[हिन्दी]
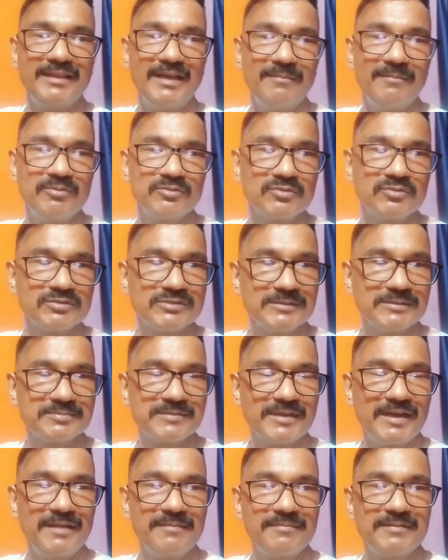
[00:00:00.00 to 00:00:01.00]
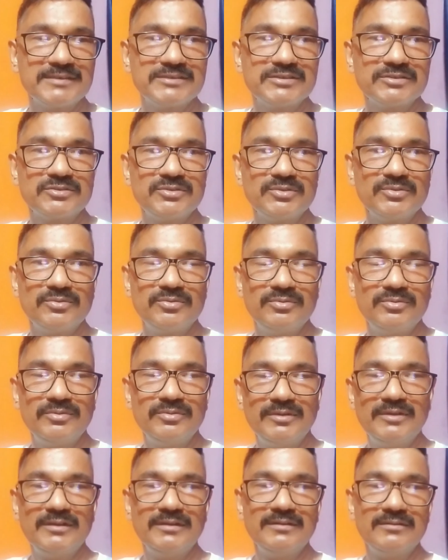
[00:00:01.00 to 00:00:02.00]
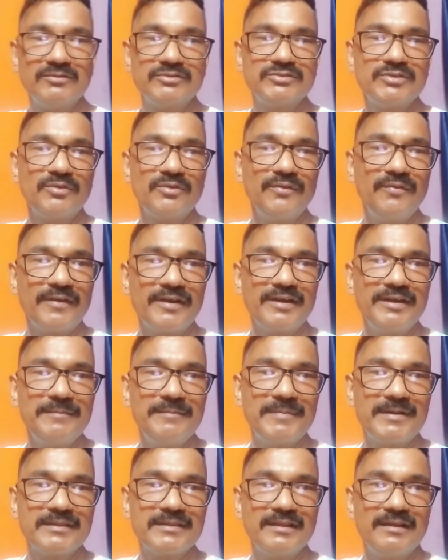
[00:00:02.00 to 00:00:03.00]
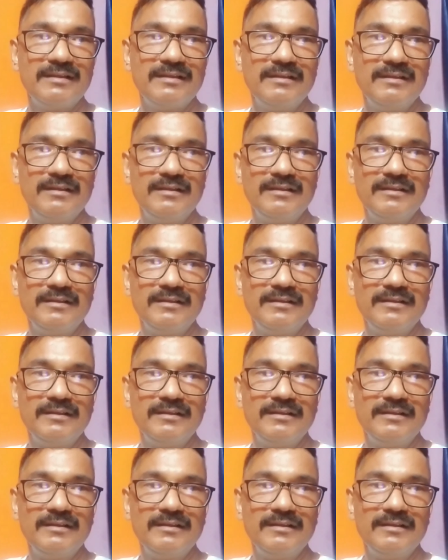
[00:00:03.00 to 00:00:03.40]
बाद आप उसको सब्सक्राइब कर सकते हो उससे कोई फ़र्क नहीं पड़ता